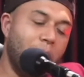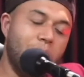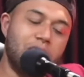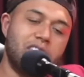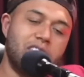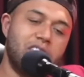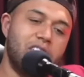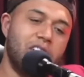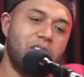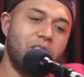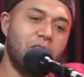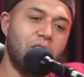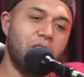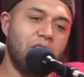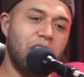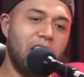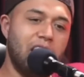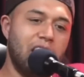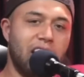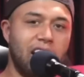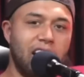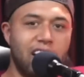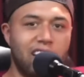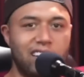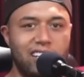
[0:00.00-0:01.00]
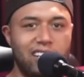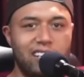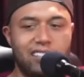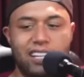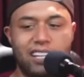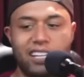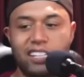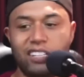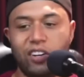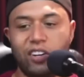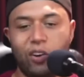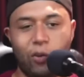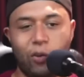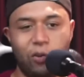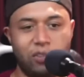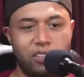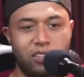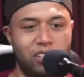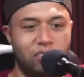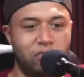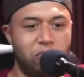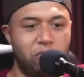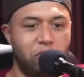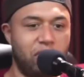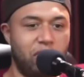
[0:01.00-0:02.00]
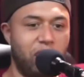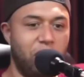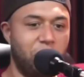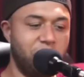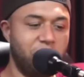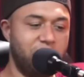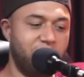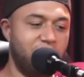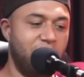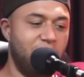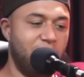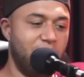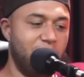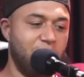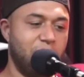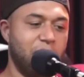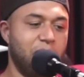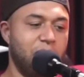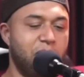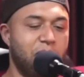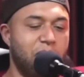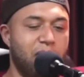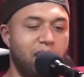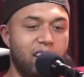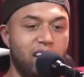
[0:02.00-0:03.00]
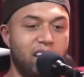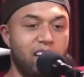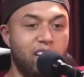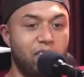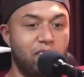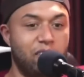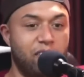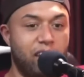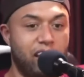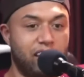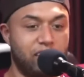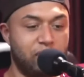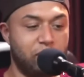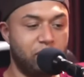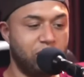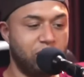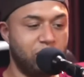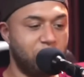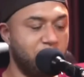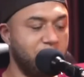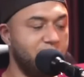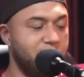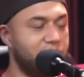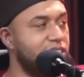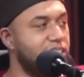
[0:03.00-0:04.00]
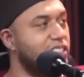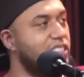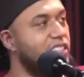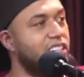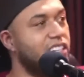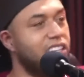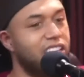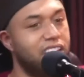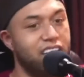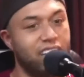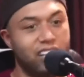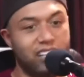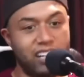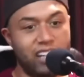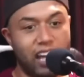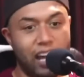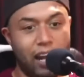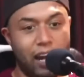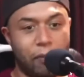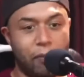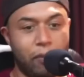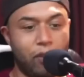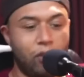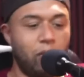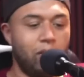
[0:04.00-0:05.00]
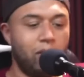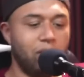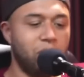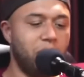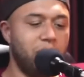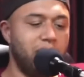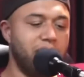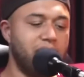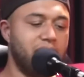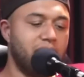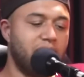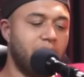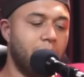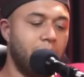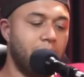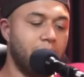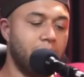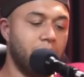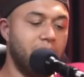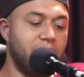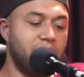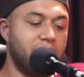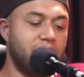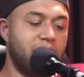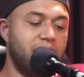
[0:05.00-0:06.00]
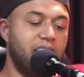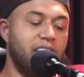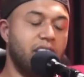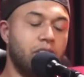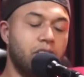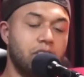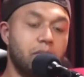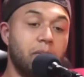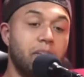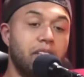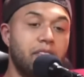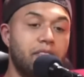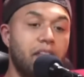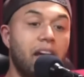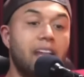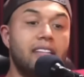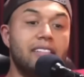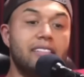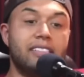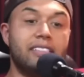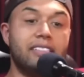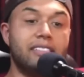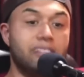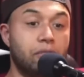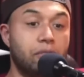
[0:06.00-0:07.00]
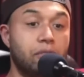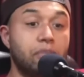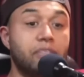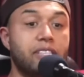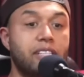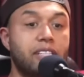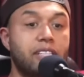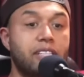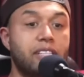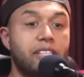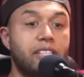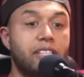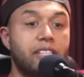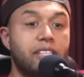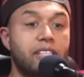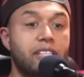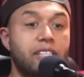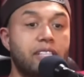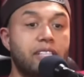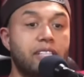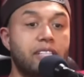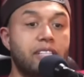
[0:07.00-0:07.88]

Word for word: chegou, velho. A Anitta aí, ó, rodando no carrossel, pegando várias pessoas. E ela pegou uma doença que é uma doença que não se manifesta tão cedo, né? Ih!